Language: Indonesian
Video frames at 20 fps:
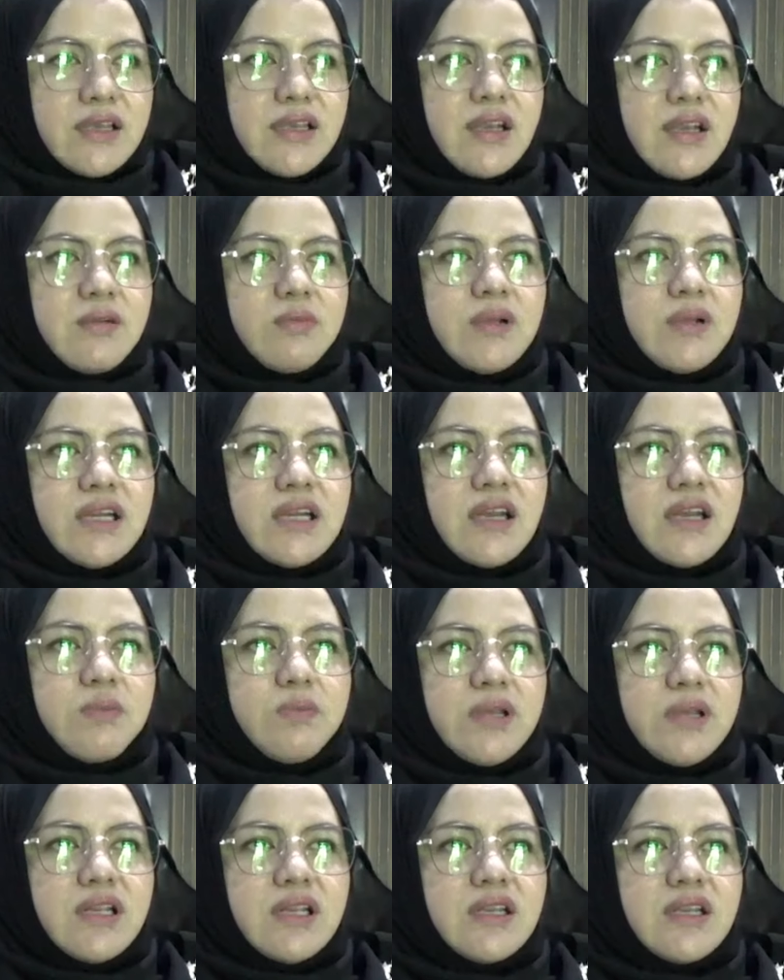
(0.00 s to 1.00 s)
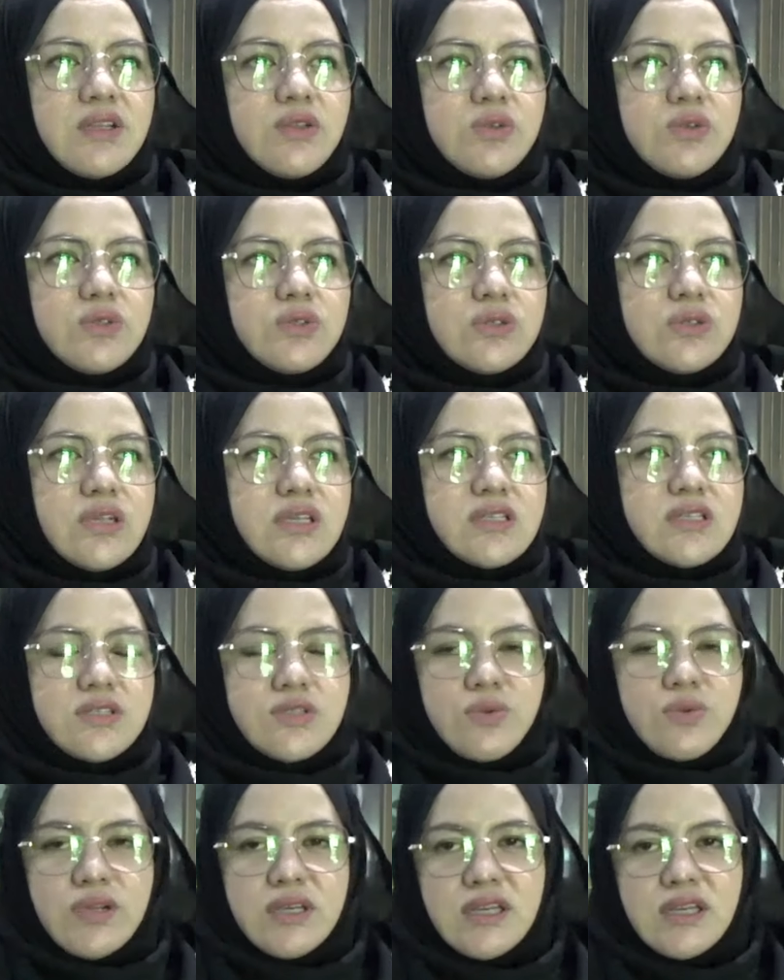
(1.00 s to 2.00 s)
yang mereka pilih itu sudah
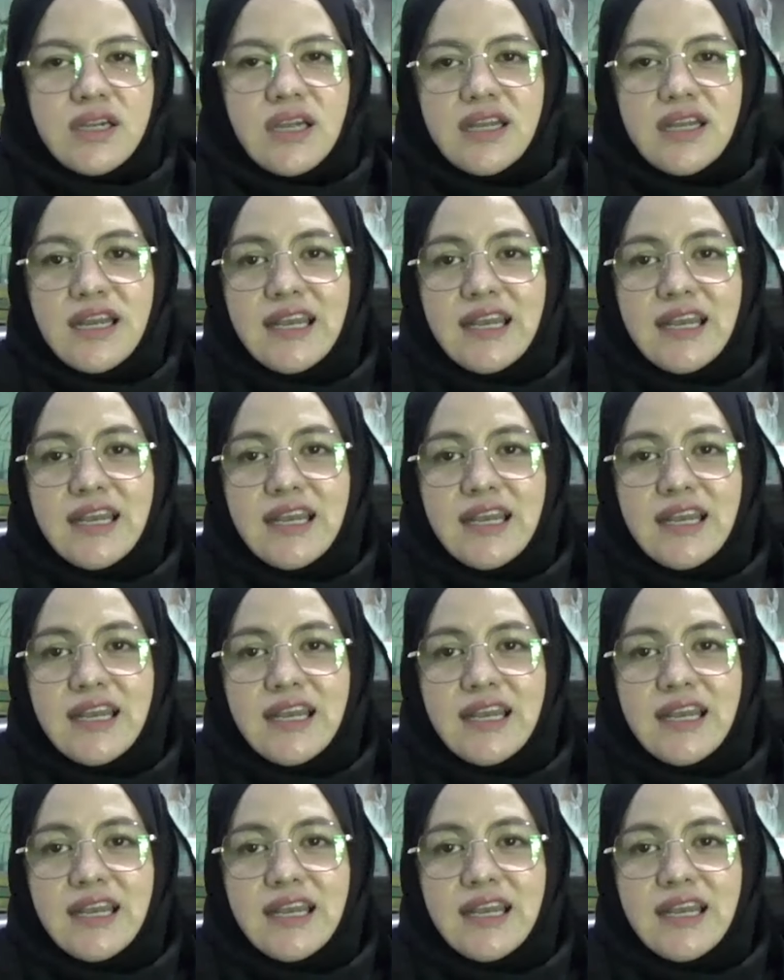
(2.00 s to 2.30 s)
sesuai dengan